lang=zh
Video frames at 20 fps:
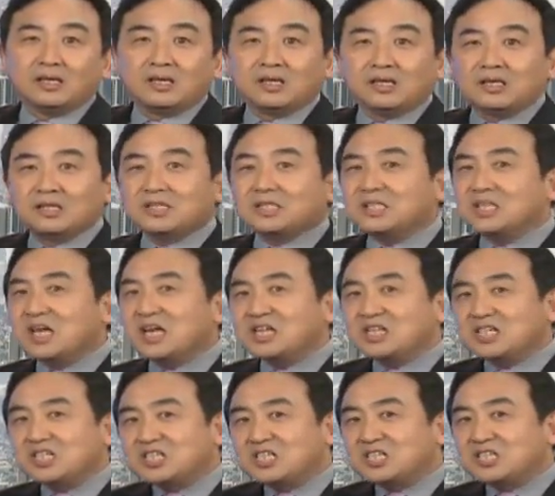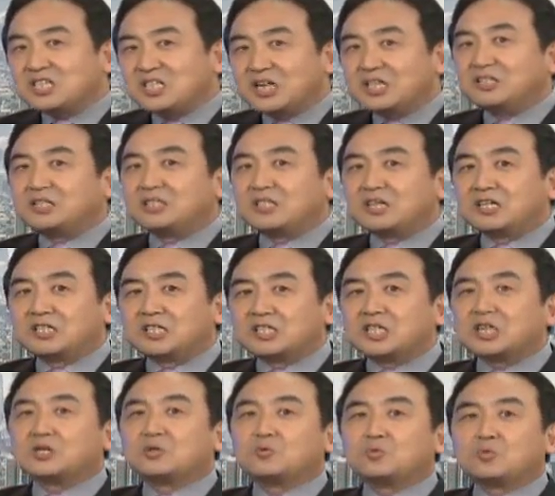现实人的
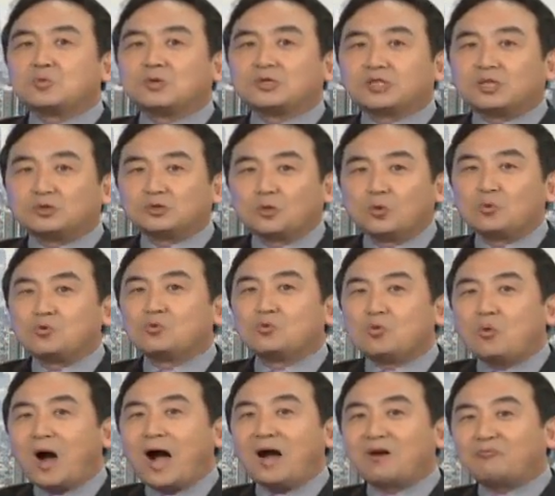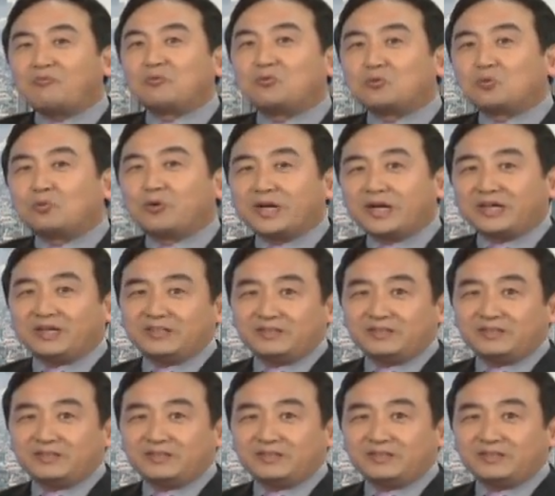生活的荣华富贵，